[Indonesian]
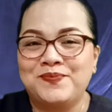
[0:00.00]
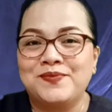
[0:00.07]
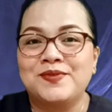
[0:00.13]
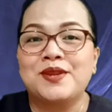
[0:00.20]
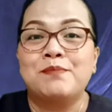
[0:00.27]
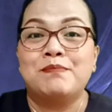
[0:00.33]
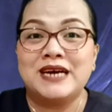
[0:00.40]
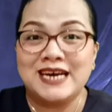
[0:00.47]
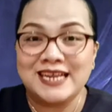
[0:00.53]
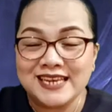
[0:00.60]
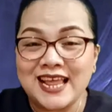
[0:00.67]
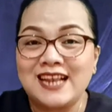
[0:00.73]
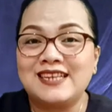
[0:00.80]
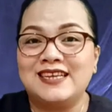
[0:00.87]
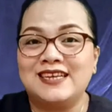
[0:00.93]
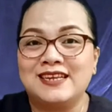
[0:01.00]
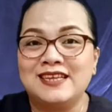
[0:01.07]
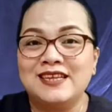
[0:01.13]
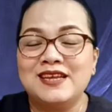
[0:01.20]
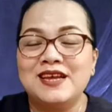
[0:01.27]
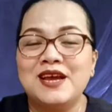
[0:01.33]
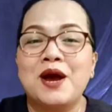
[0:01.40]
mengenal diri,
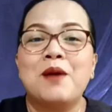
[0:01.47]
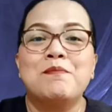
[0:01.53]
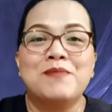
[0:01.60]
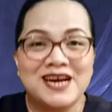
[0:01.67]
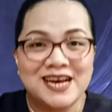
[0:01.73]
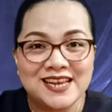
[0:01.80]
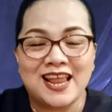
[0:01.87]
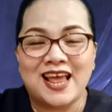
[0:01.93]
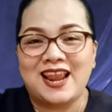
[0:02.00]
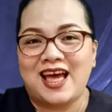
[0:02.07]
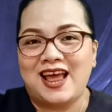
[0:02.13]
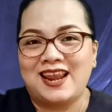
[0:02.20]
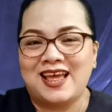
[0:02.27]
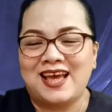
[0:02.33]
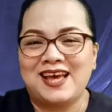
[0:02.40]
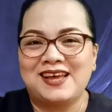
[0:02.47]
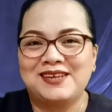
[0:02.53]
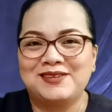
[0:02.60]
mengenal Allah.